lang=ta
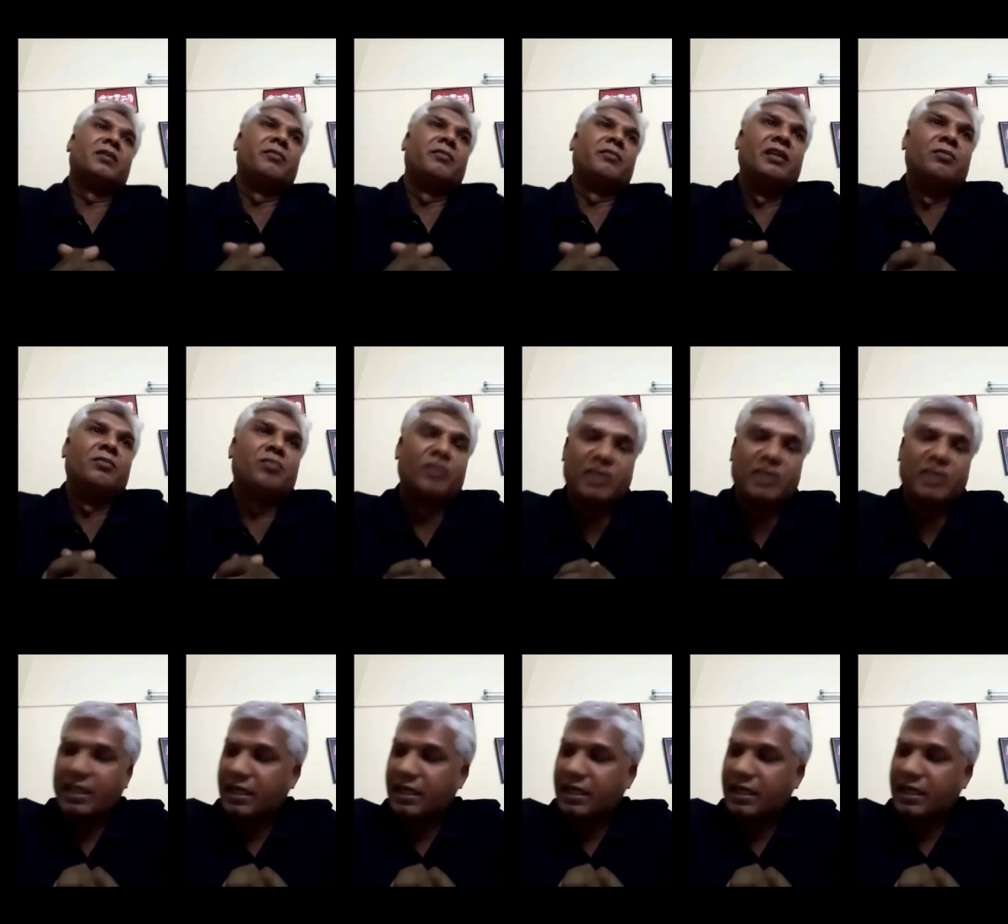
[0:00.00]
மெயில்
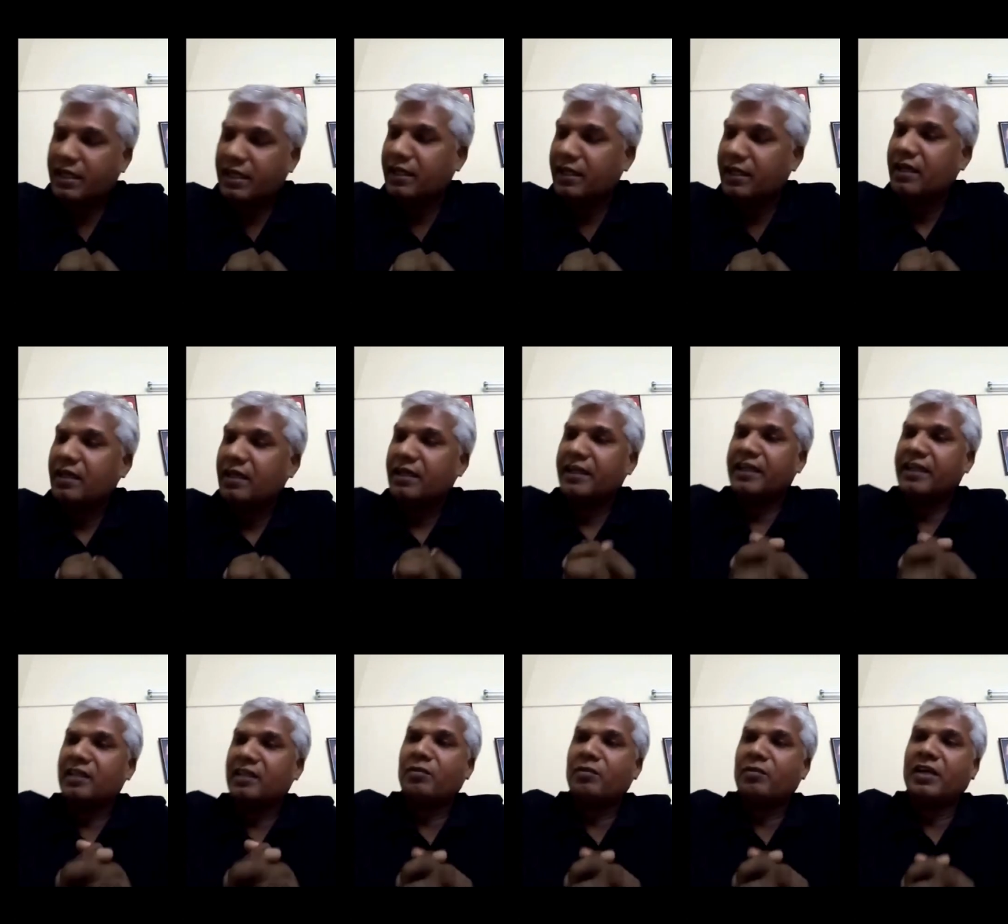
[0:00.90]
போட்டாரு நீங்க
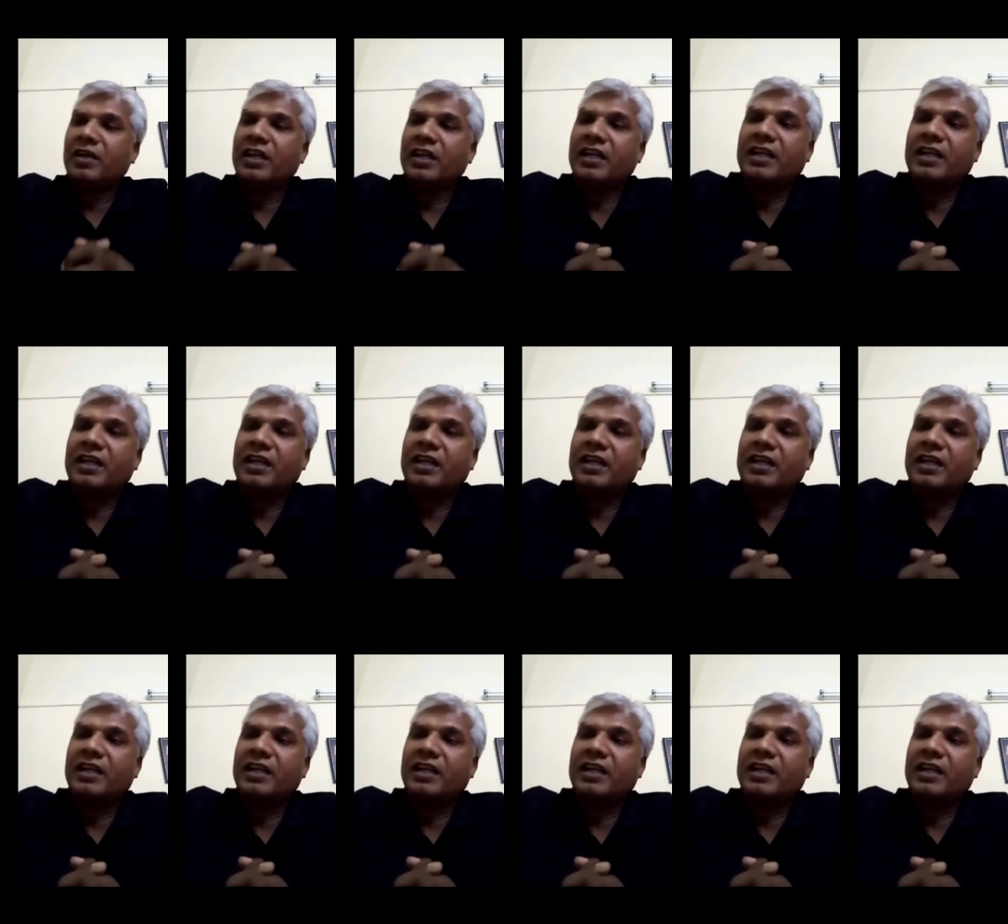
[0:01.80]
இந்த மாதிரி